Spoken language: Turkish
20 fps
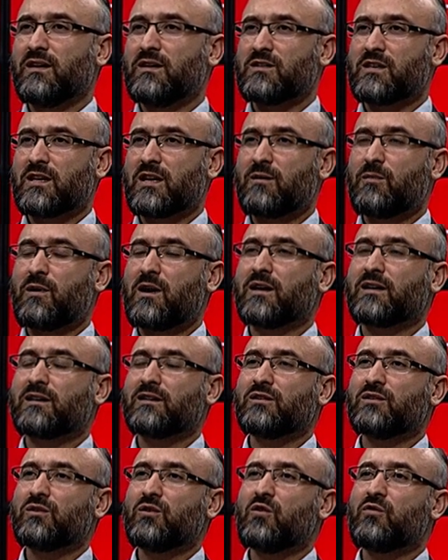Cenab-ı
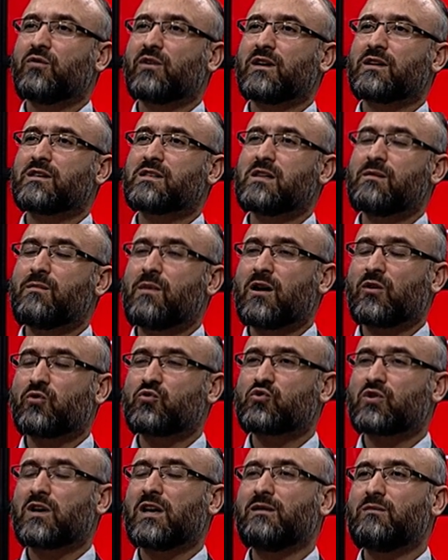Hakk'ın öfkesine
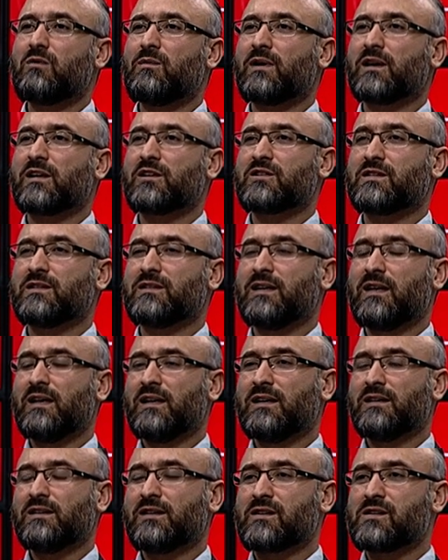maruz kalmamak için,
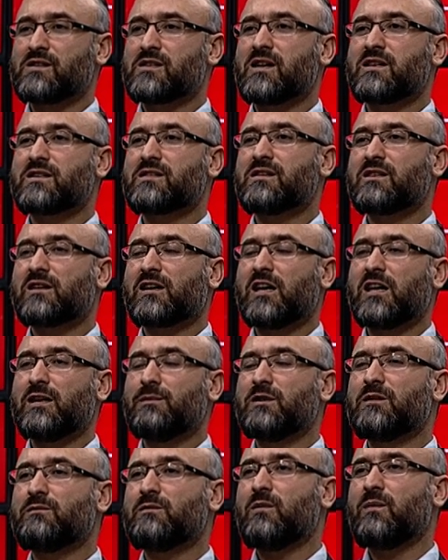rızasını
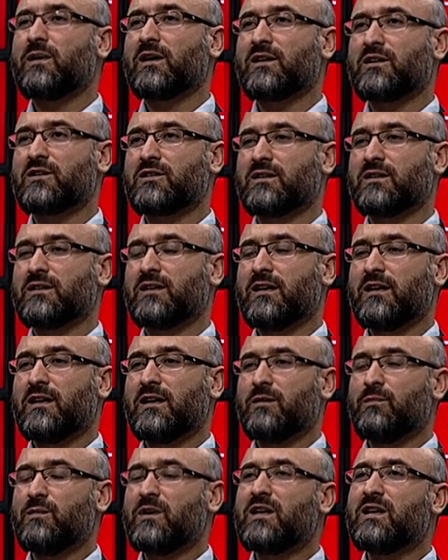kaybetmemek için,
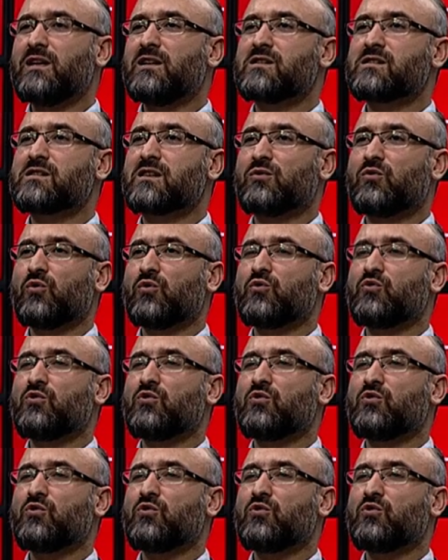bir insan o